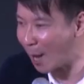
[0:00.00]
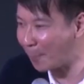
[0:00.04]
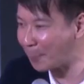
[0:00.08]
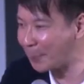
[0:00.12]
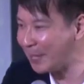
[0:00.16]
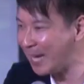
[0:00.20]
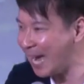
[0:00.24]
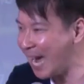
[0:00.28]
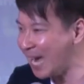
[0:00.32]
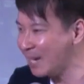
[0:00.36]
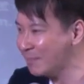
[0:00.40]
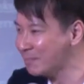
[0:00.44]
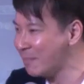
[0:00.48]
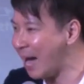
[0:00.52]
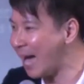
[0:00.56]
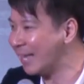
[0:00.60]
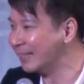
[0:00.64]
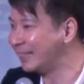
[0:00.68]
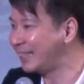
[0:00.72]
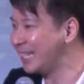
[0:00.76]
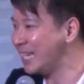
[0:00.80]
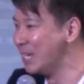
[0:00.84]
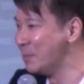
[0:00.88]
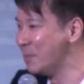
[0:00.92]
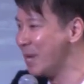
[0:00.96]
多，遍
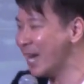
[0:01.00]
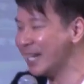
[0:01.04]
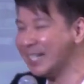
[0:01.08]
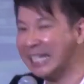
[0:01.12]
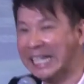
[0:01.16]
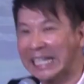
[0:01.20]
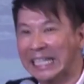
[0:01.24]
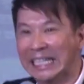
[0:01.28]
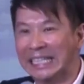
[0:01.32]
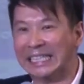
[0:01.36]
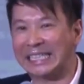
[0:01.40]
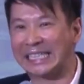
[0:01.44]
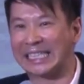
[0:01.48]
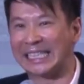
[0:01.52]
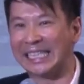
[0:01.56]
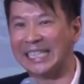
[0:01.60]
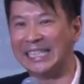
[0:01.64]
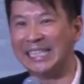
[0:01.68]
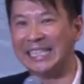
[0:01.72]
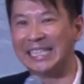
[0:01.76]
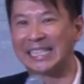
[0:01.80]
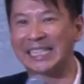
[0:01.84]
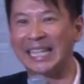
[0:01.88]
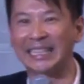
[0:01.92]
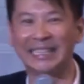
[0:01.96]
满地面，
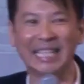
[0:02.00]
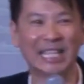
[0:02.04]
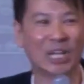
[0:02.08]
治理